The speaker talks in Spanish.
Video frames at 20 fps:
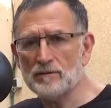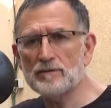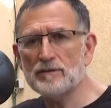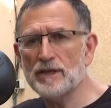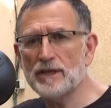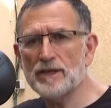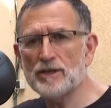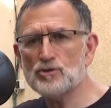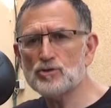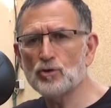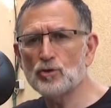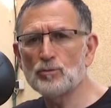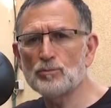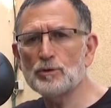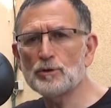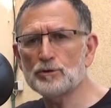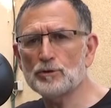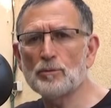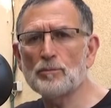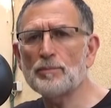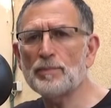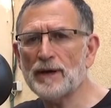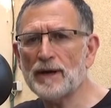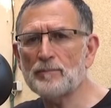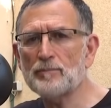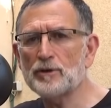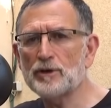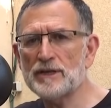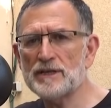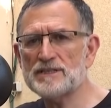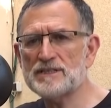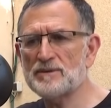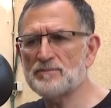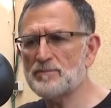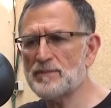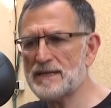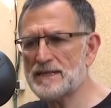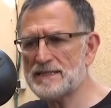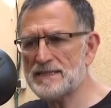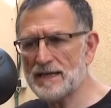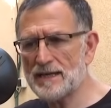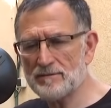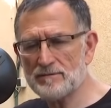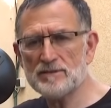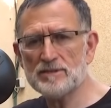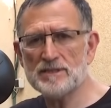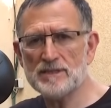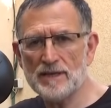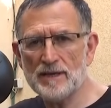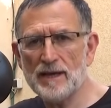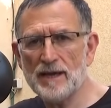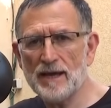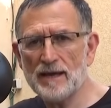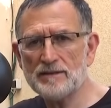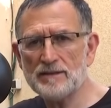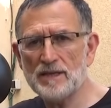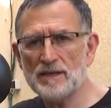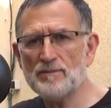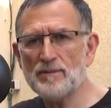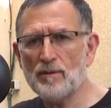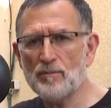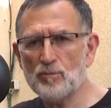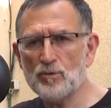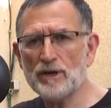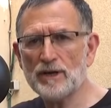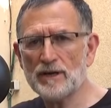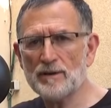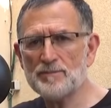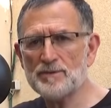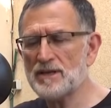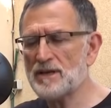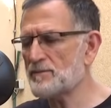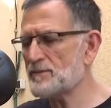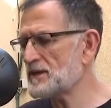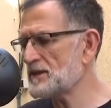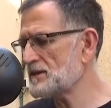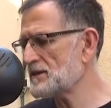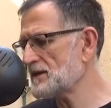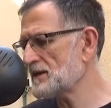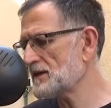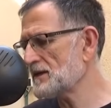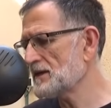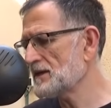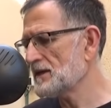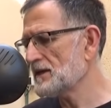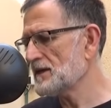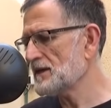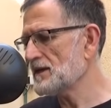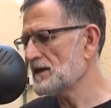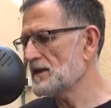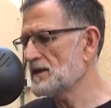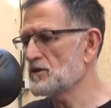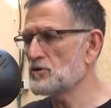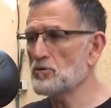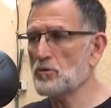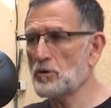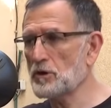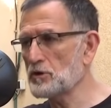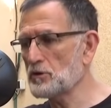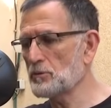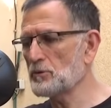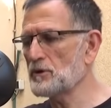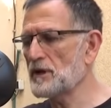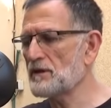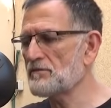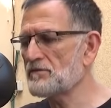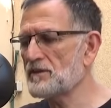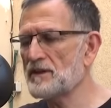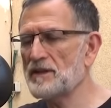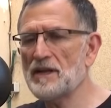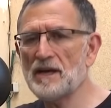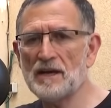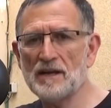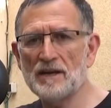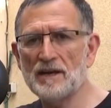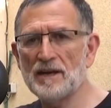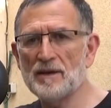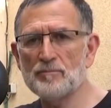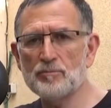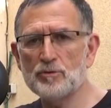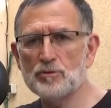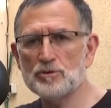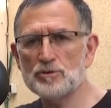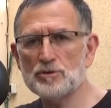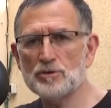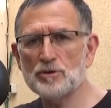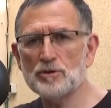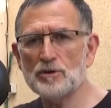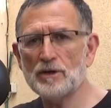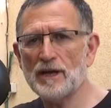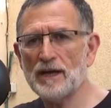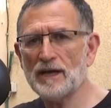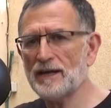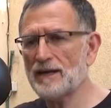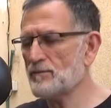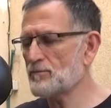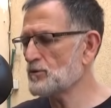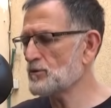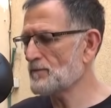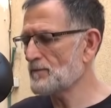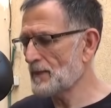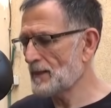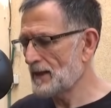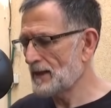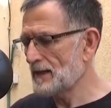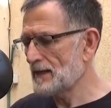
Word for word: Tiene solo un botón para ponerse en marcha, se activa muy rápidamente y yo cuando veo una escena le pulso, la grabo,